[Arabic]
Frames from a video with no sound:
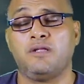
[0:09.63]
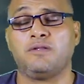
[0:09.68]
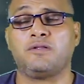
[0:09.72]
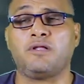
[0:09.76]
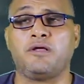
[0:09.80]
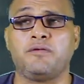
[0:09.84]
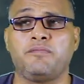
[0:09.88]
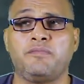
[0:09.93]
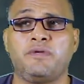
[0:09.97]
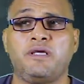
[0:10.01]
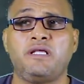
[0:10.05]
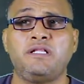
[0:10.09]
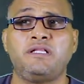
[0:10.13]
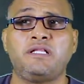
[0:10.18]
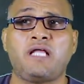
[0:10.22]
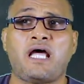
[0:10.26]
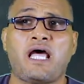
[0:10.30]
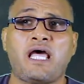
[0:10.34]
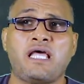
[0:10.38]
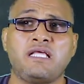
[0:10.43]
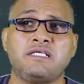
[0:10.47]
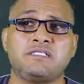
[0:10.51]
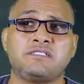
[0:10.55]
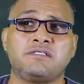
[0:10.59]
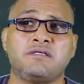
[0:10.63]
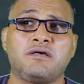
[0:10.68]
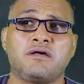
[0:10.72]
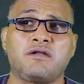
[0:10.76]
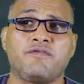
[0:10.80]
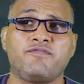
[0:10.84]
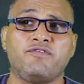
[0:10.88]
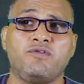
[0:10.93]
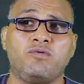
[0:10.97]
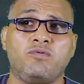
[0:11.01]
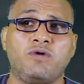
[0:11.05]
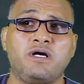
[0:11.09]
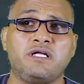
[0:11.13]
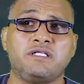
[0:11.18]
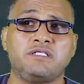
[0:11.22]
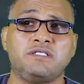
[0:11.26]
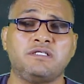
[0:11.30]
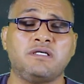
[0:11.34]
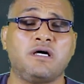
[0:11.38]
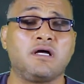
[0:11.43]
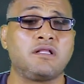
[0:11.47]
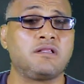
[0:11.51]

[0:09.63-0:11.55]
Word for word: طيب انت عايز تعرف دلوقتي